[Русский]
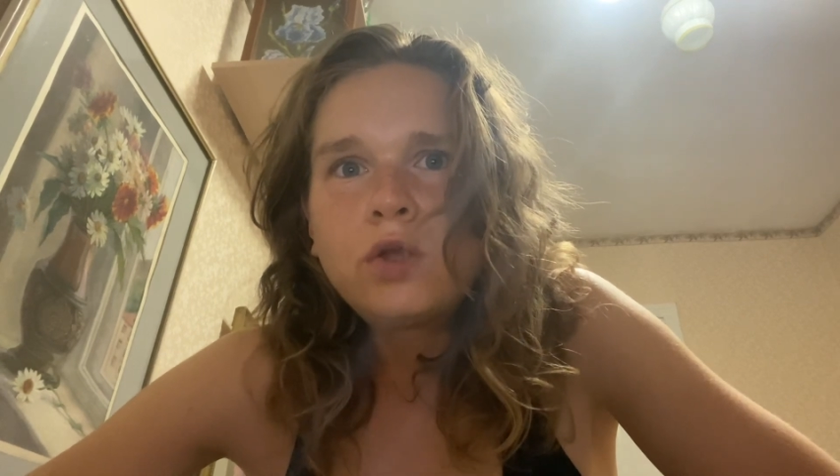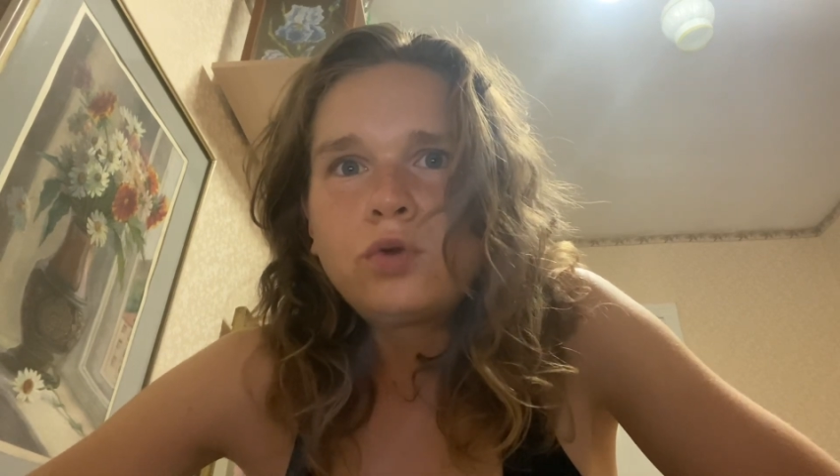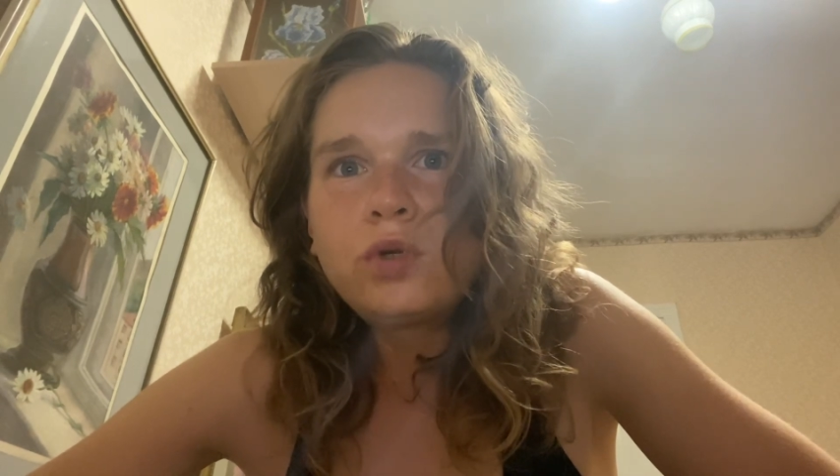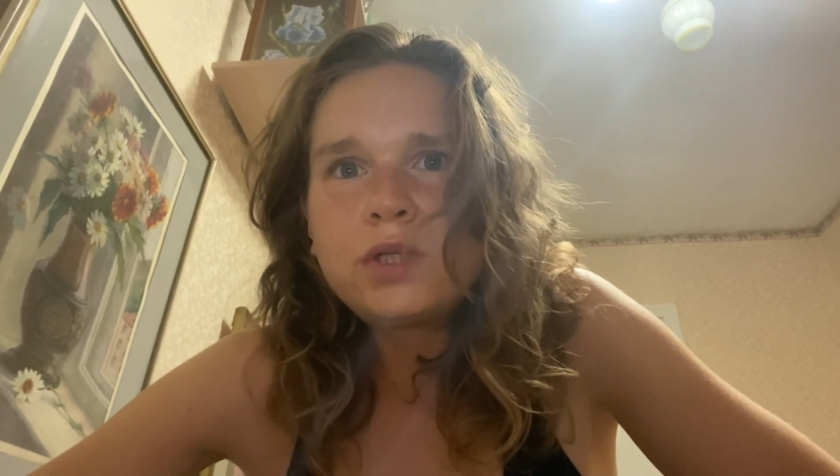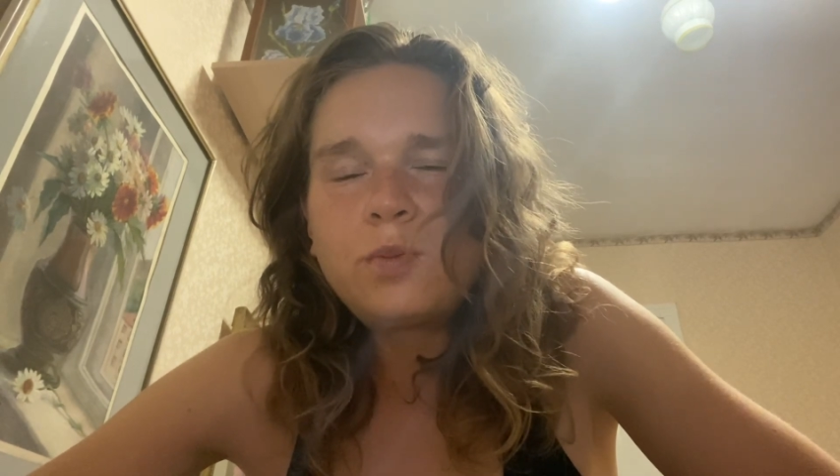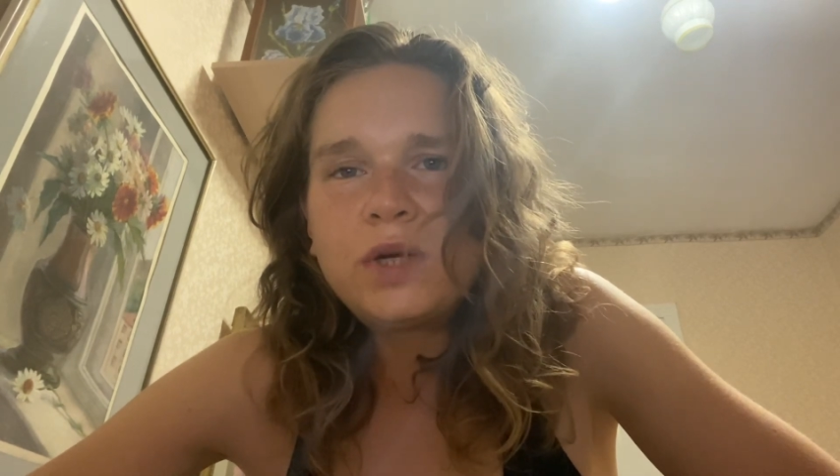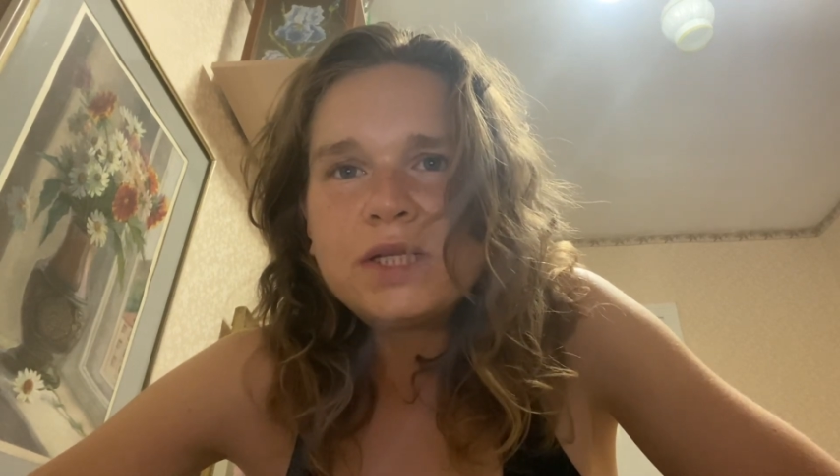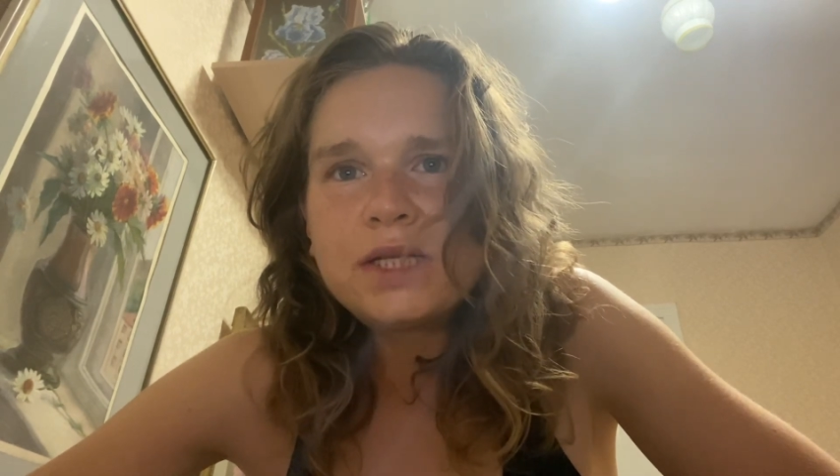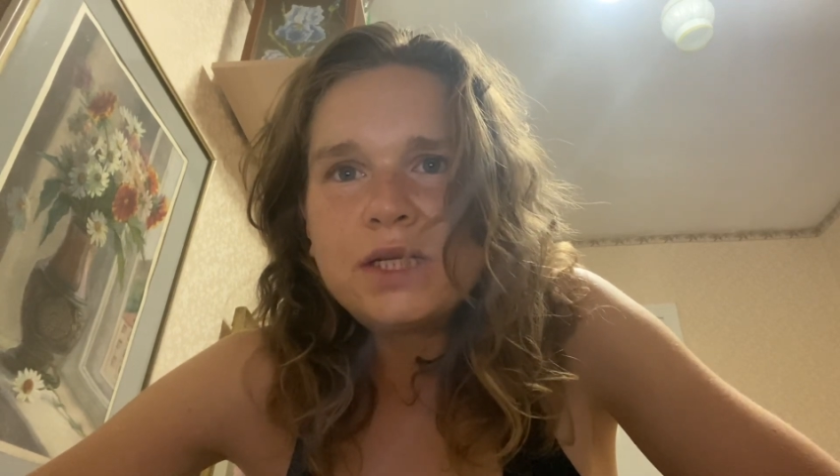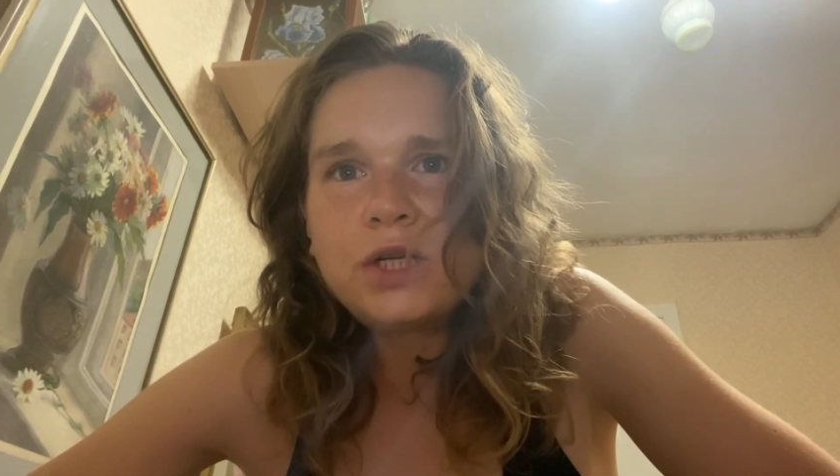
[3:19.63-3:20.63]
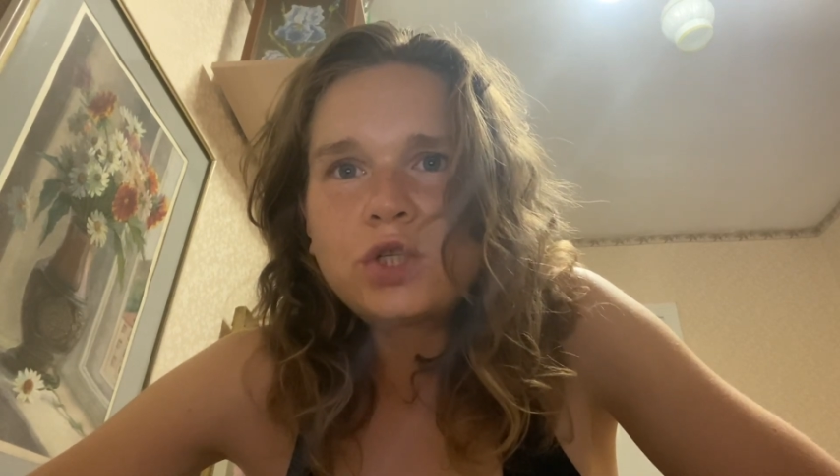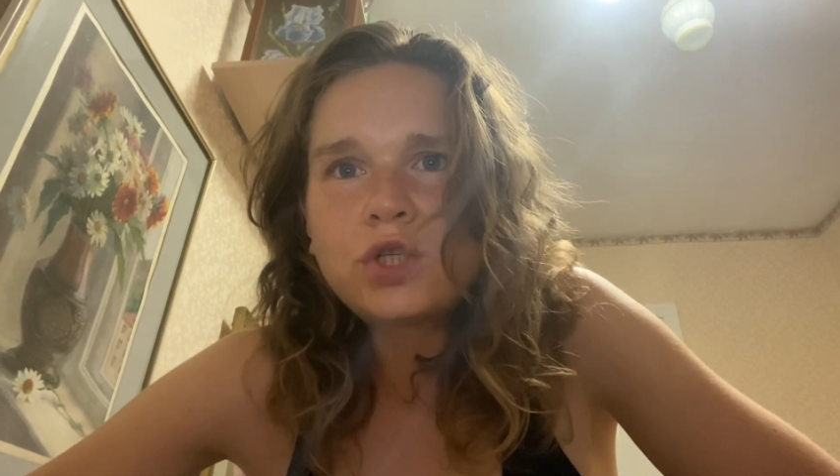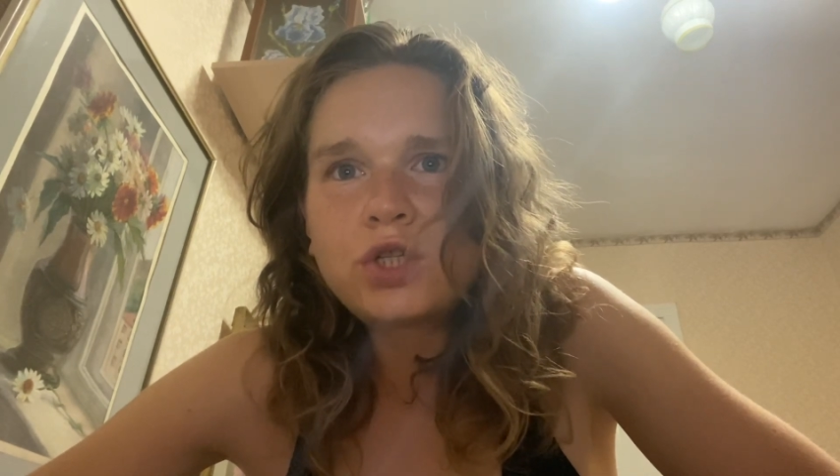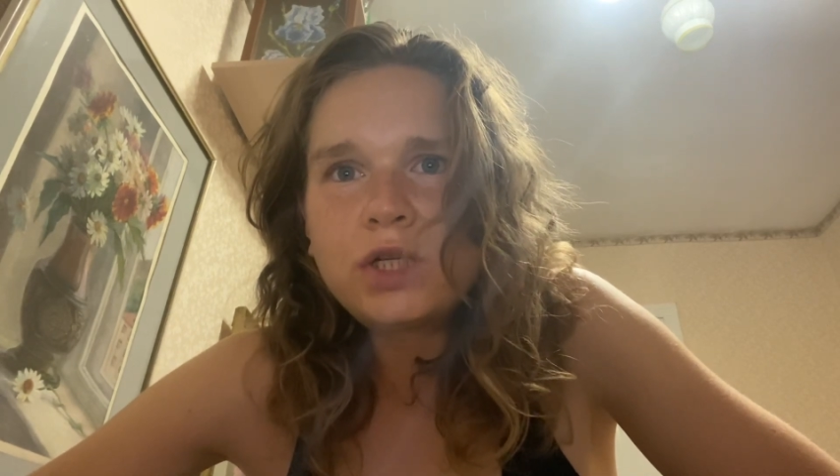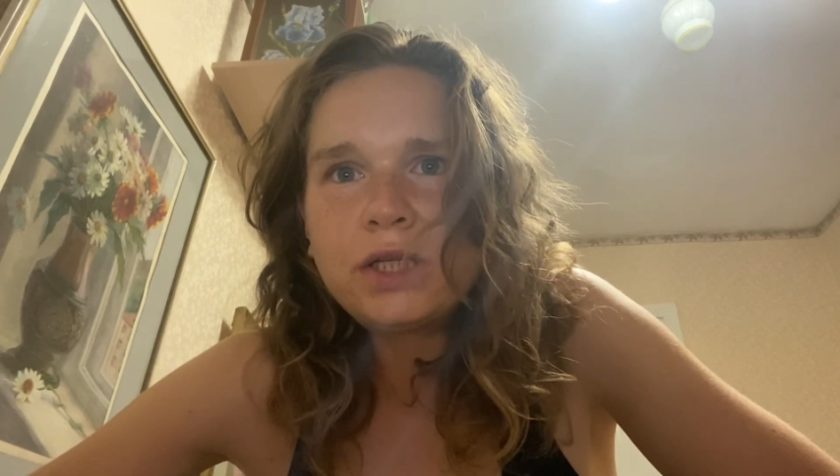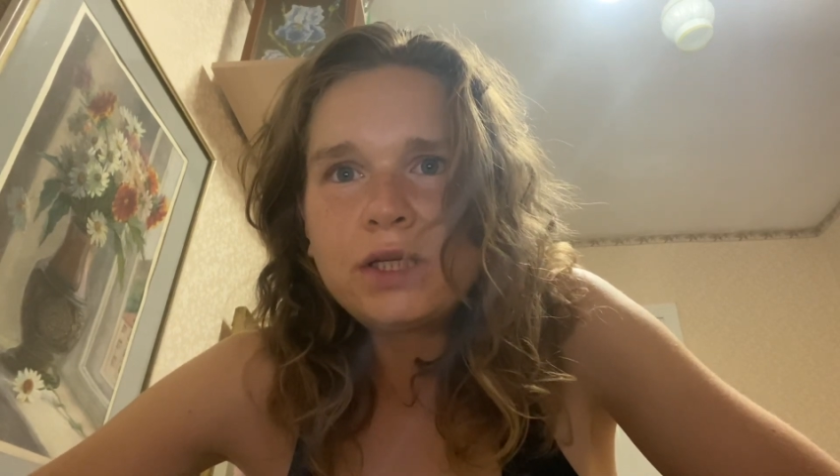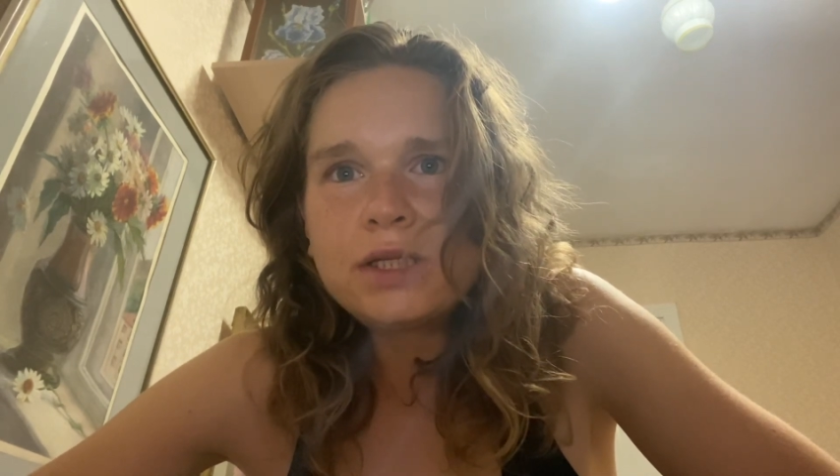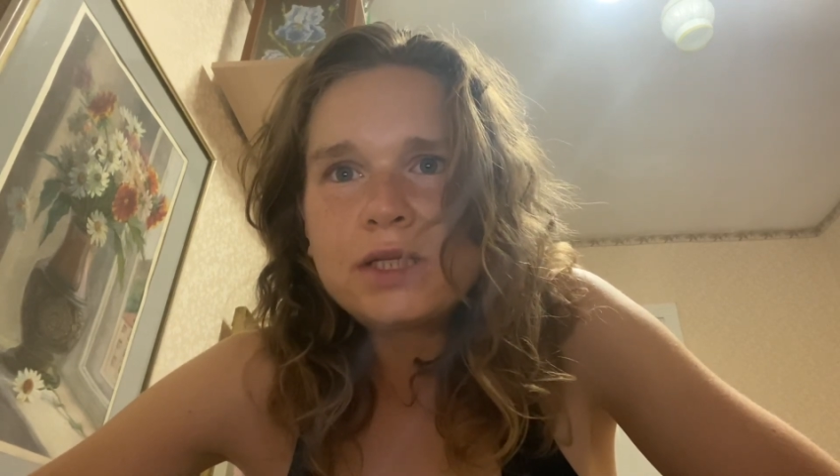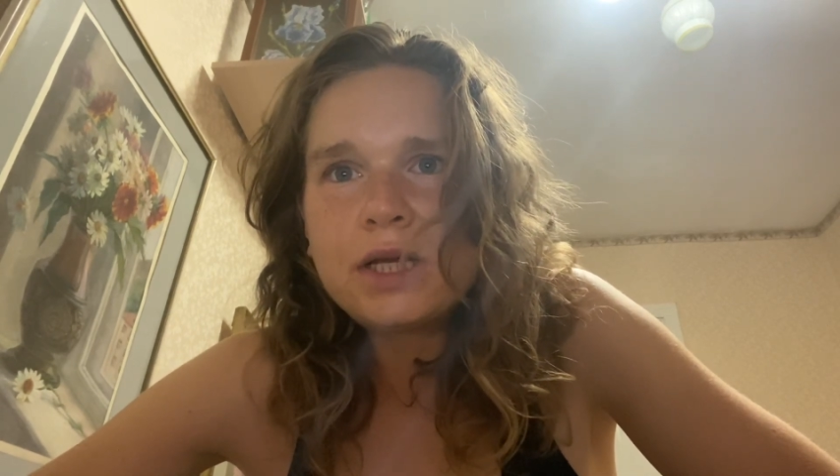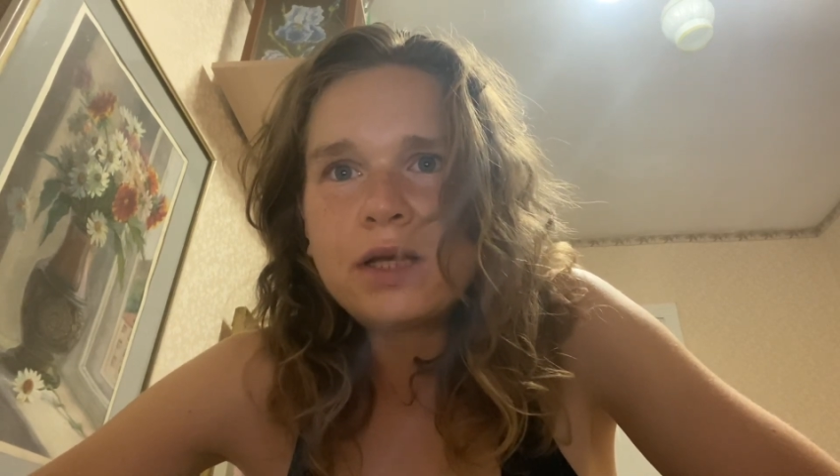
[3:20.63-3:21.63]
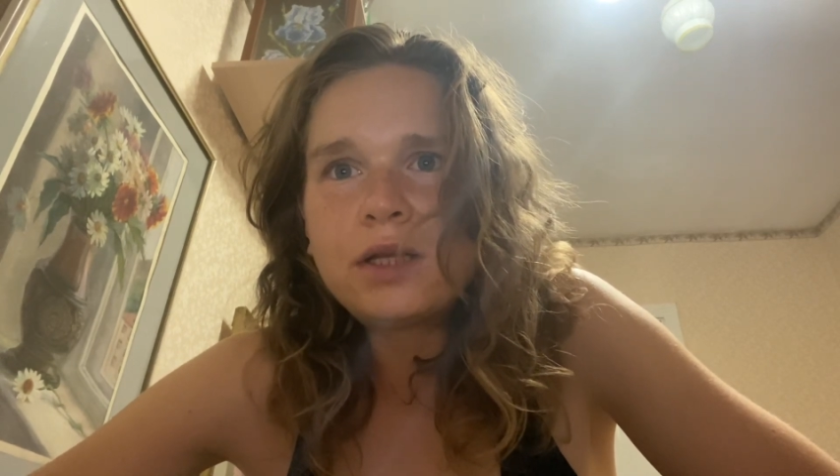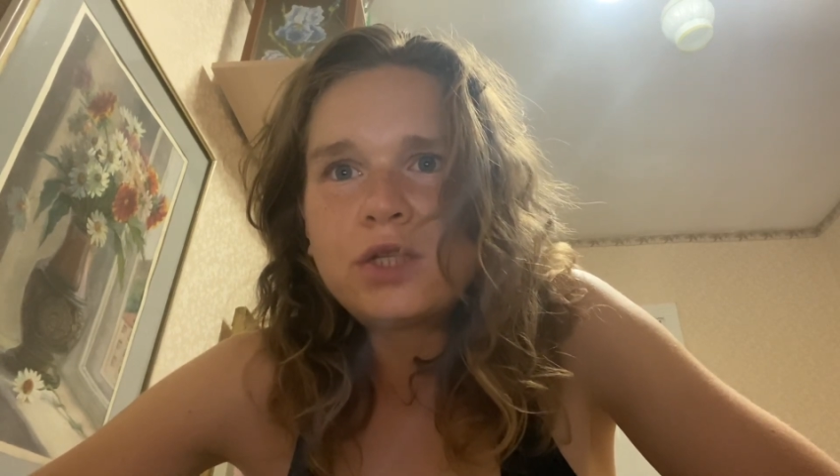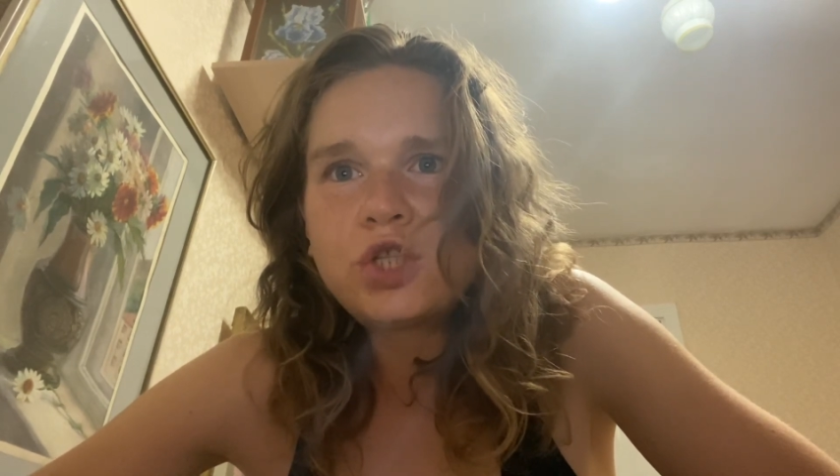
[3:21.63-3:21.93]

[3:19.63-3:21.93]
То есть при задержке жидкости она